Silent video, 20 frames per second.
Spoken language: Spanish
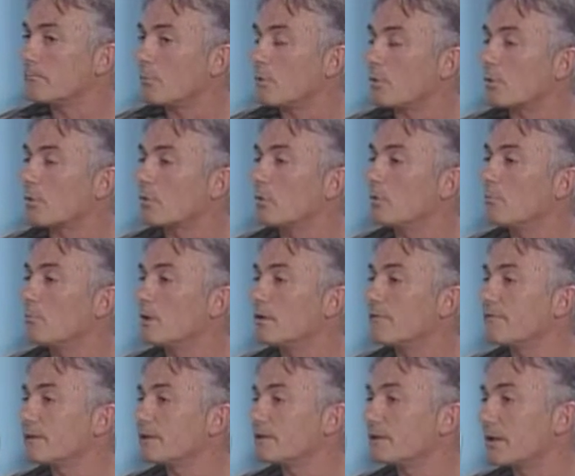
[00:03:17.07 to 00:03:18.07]
por, como
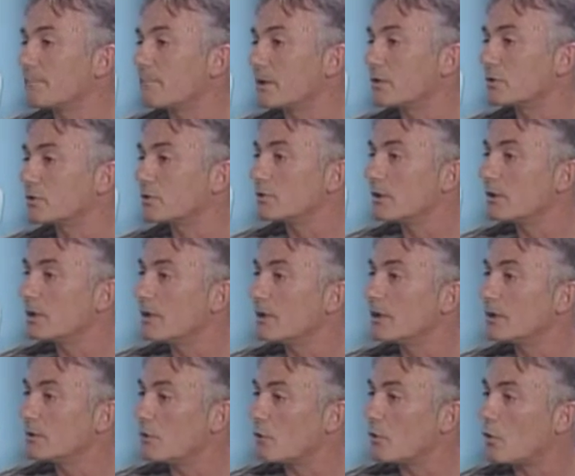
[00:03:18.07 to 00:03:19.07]
defensa
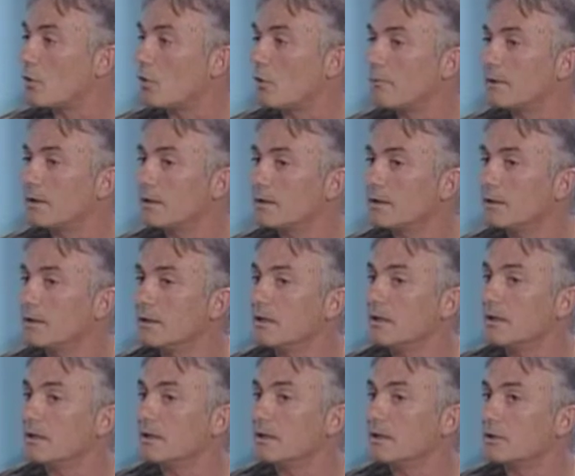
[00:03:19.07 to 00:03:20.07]
personal o hobby
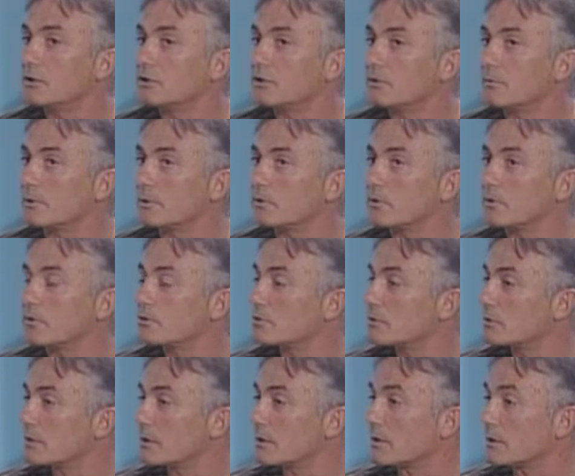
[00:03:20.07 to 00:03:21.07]
y sobre todo
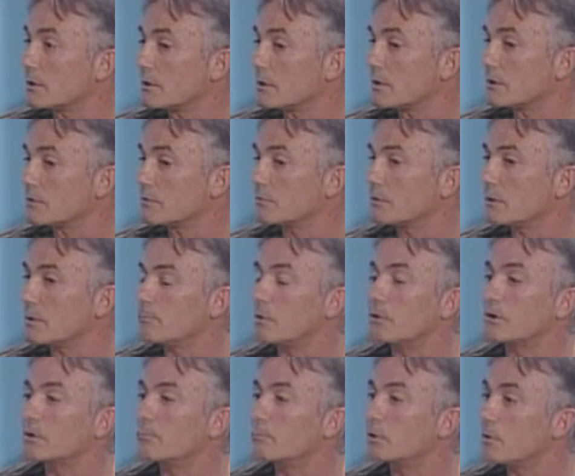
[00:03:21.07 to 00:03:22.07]
eso, que, es un
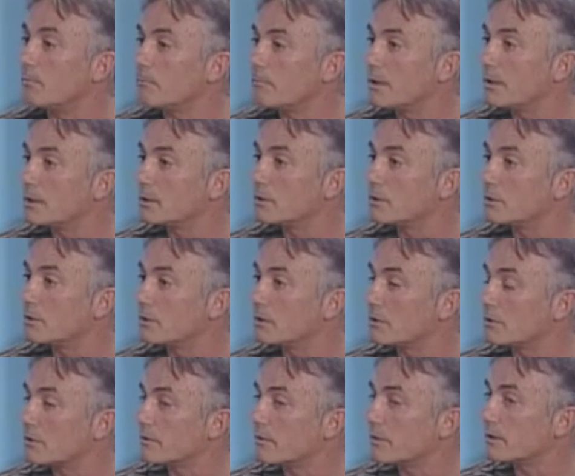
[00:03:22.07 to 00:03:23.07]
deporte muy completo y
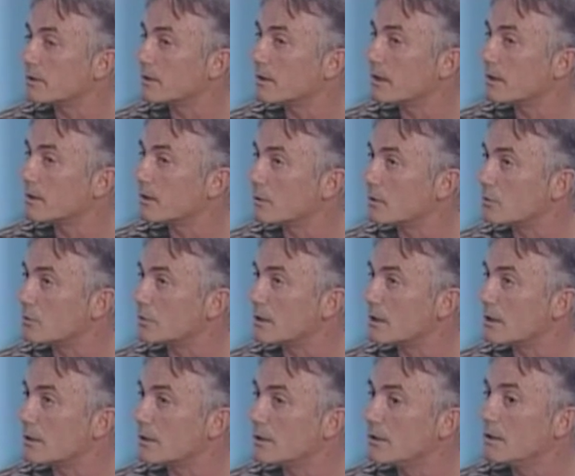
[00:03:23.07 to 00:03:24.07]
entonces la gente lo
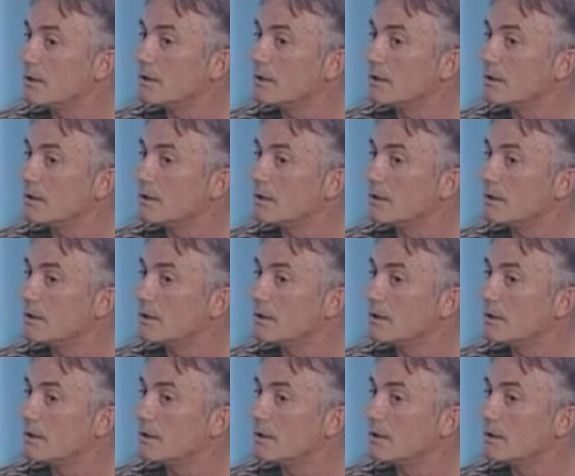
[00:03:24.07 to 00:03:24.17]
está